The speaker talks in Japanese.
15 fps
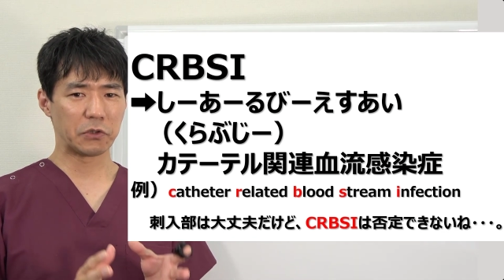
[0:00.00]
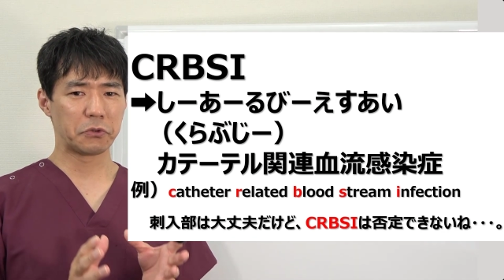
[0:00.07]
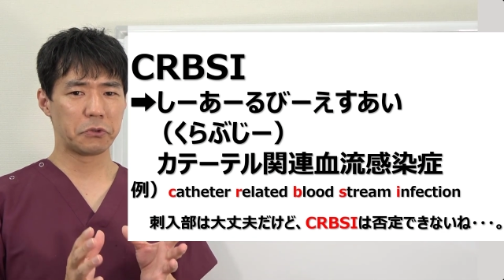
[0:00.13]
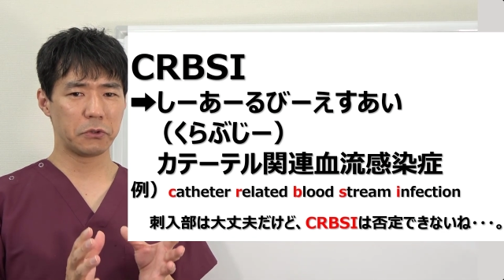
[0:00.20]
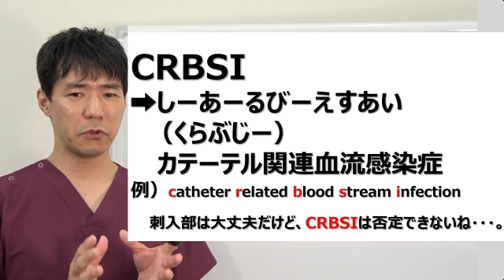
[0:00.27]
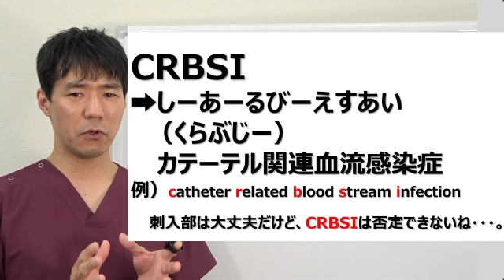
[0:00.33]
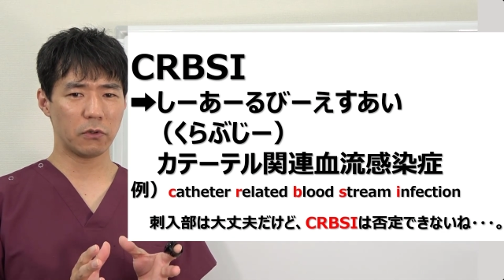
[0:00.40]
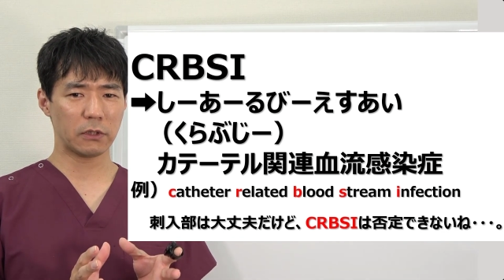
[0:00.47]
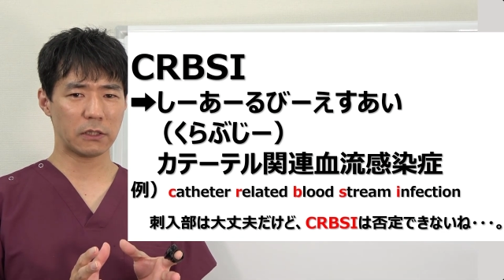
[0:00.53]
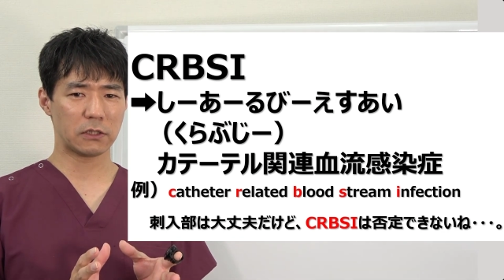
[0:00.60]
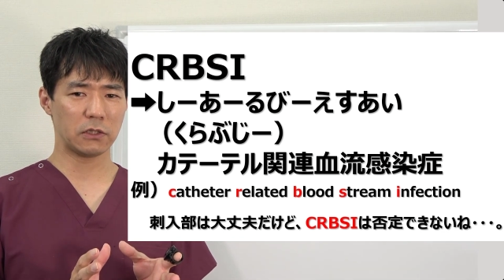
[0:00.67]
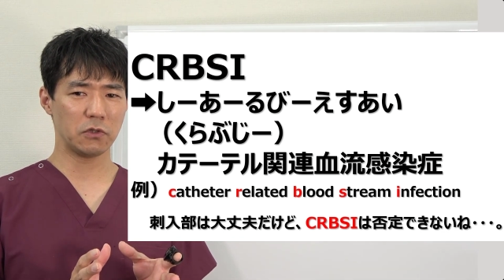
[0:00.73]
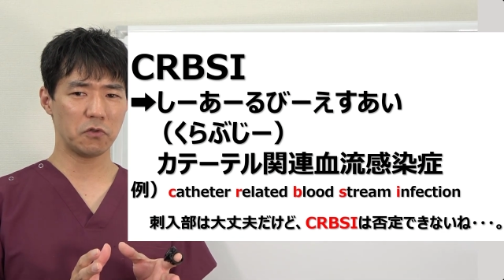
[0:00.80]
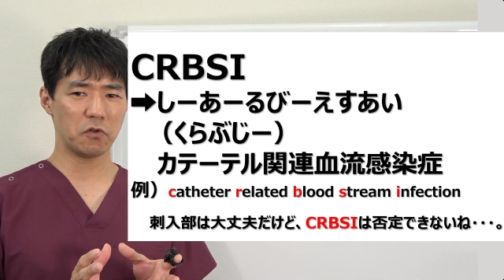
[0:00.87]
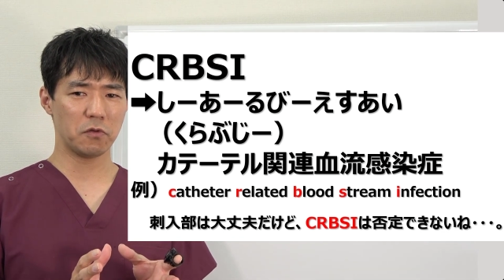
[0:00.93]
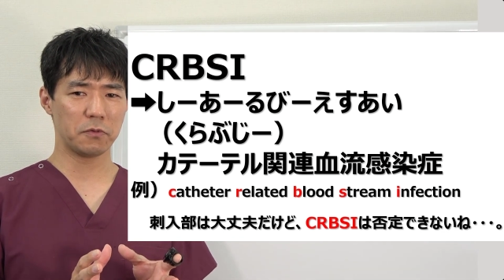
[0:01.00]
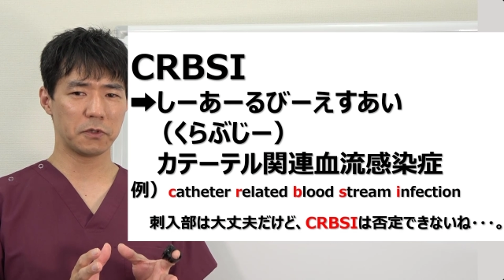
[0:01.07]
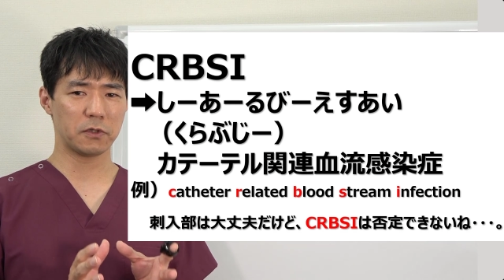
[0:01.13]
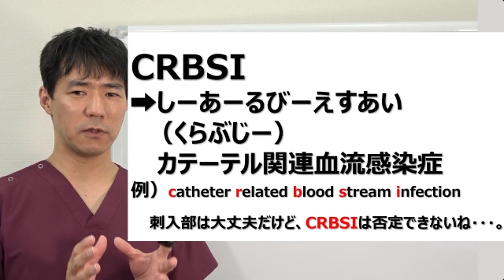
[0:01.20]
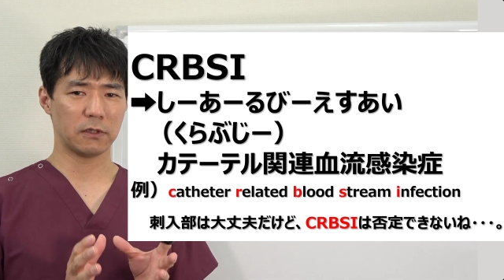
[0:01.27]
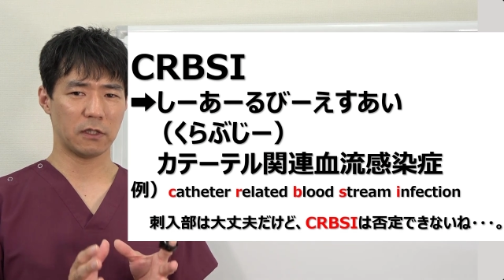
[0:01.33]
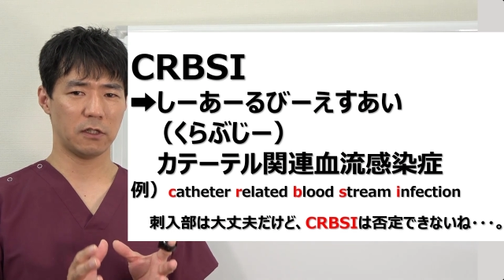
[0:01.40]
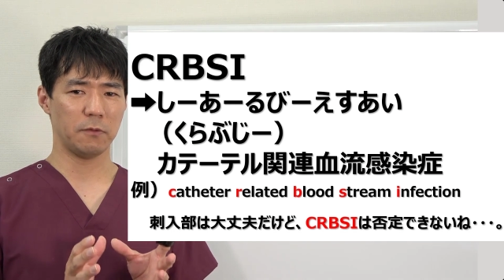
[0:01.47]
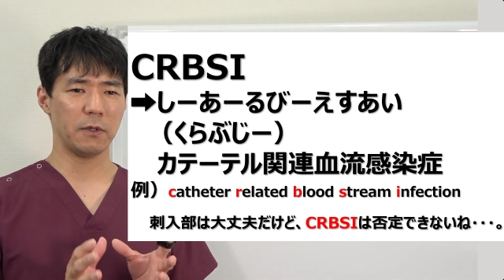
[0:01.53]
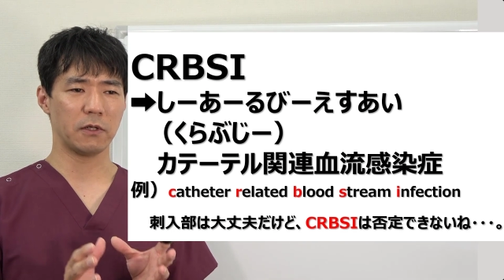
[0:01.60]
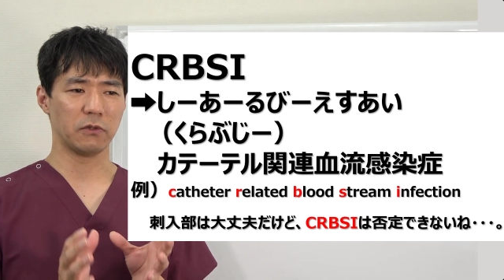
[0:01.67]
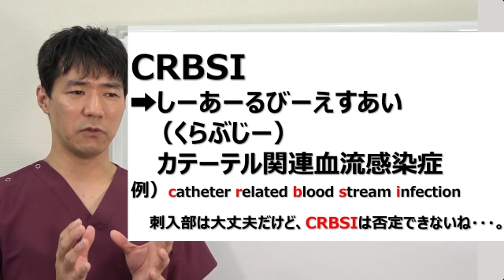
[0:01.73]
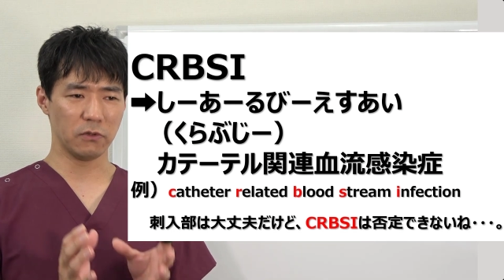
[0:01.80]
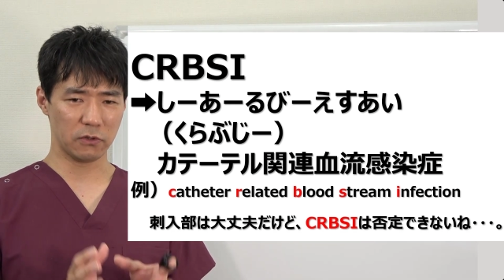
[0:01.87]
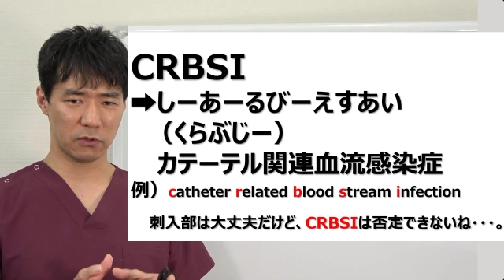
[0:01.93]
不要な人工物はなるべ
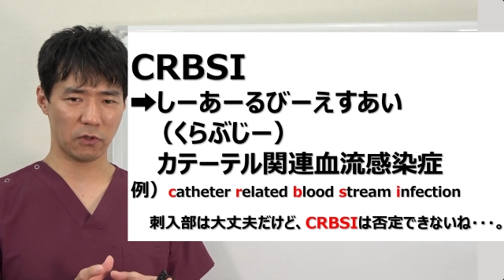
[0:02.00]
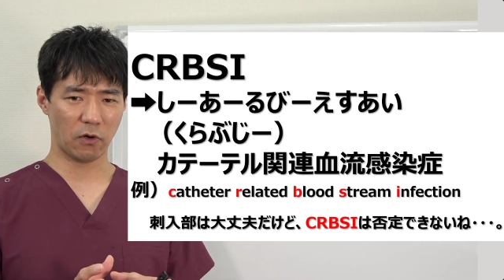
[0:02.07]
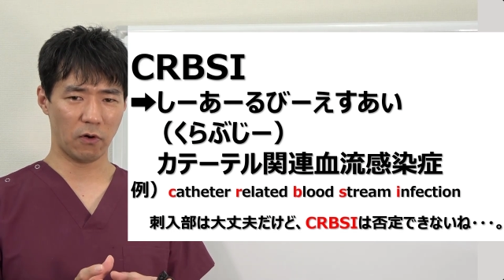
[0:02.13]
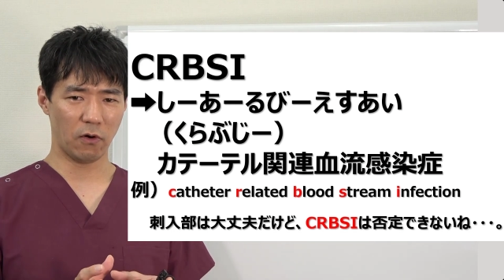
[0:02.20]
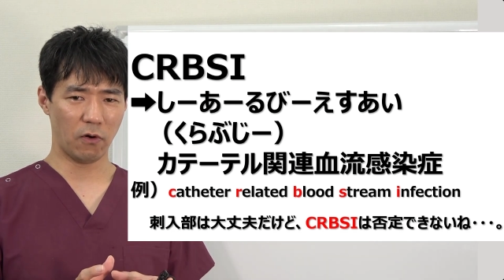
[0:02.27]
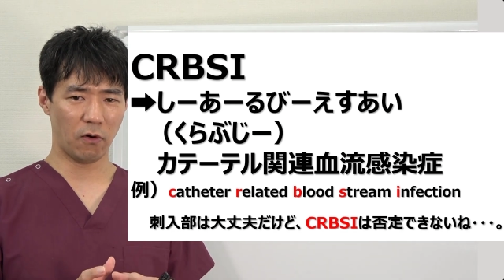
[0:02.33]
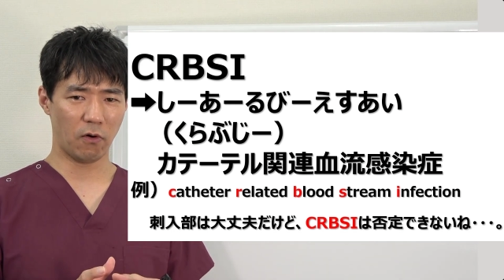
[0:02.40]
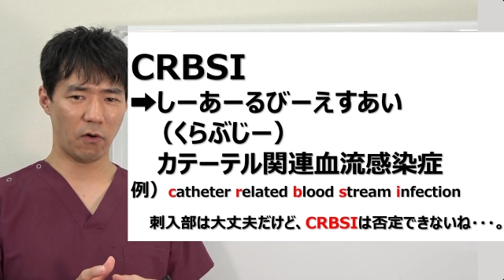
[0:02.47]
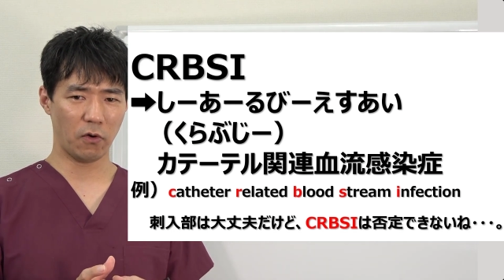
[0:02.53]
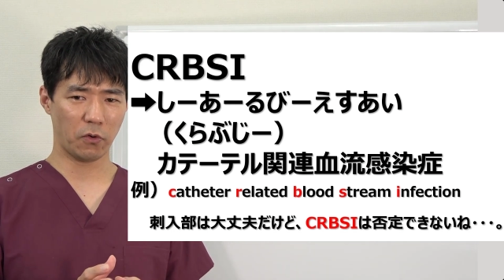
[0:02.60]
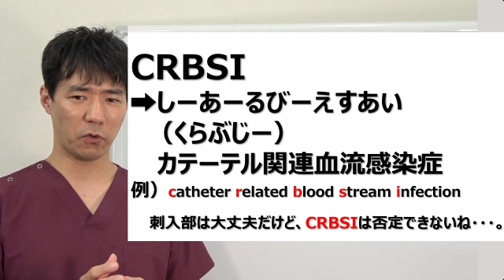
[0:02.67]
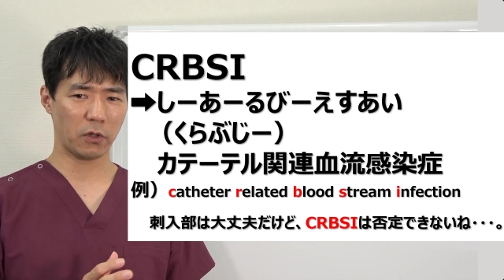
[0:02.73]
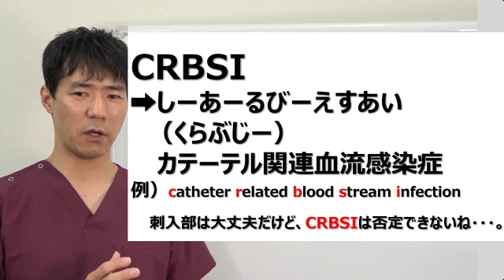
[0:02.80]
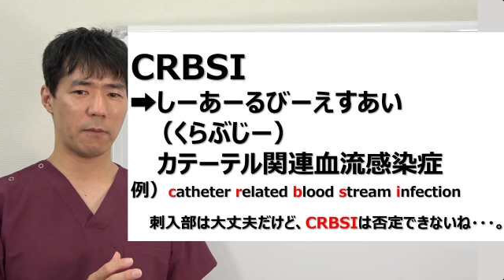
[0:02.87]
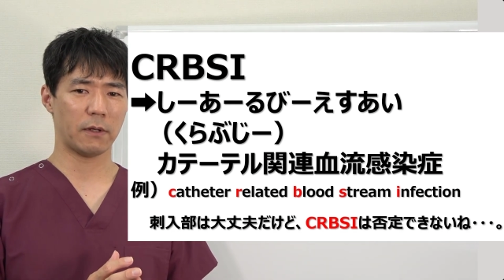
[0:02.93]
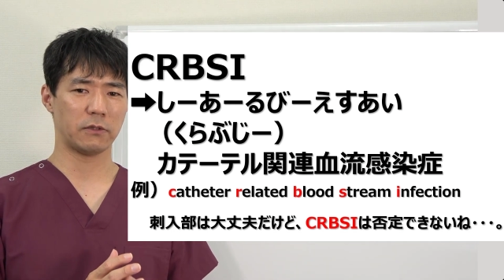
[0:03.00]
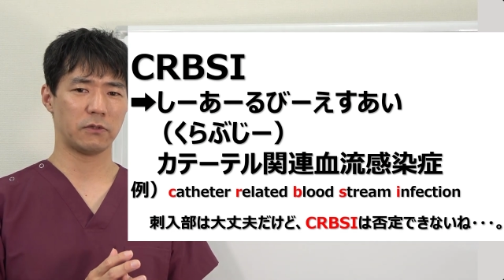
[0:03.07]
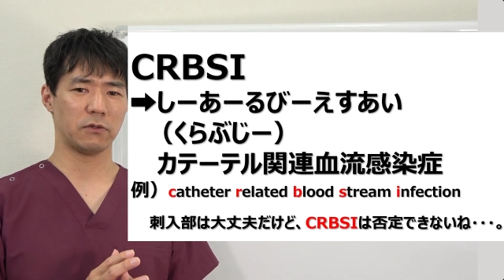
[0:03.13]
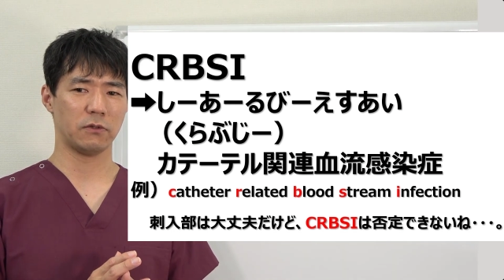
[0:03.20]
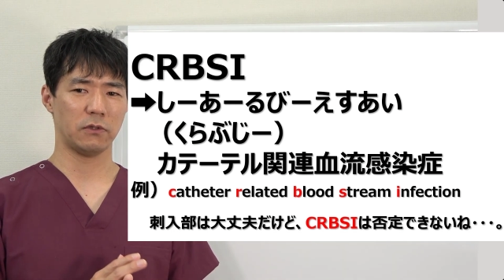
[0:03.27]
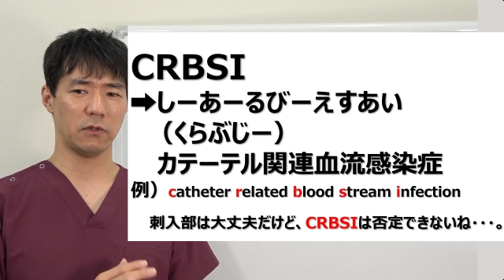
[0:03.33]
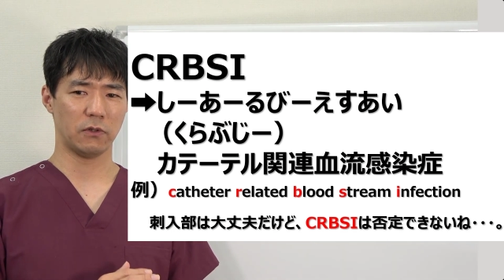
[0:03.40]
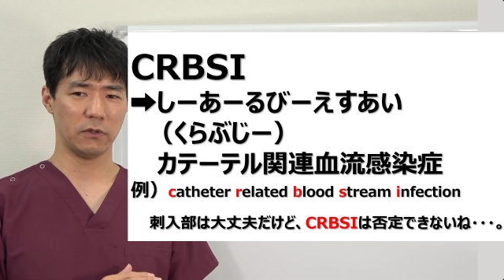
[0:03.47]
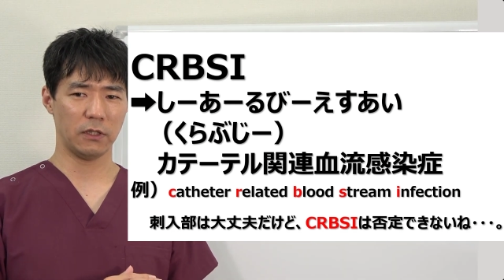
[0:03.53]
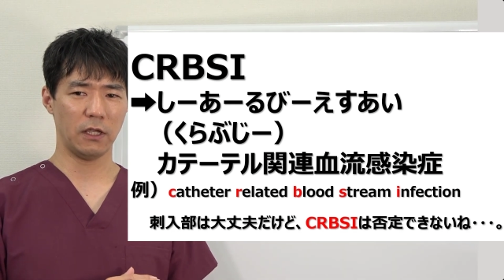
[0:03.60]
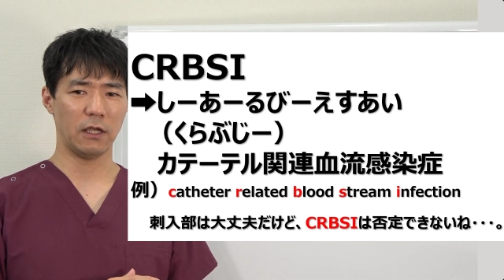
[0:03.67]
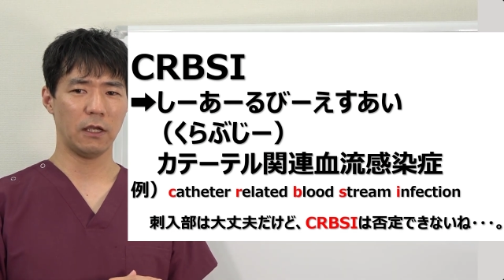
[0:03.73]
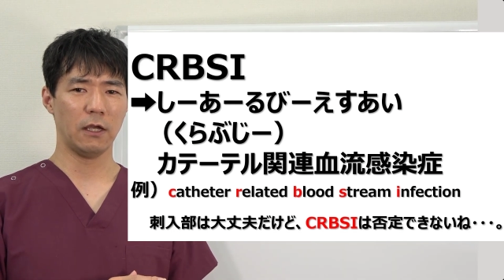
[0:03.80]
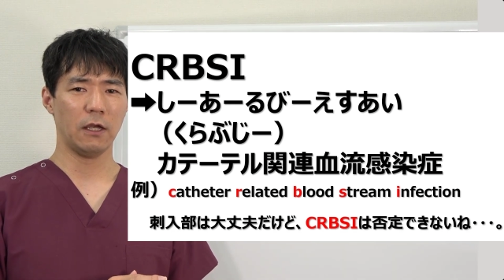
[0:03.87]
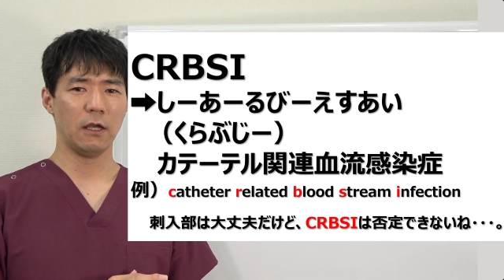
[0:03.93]
く抜くということがま重要
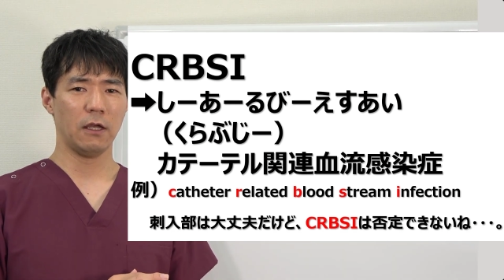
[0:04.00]
で、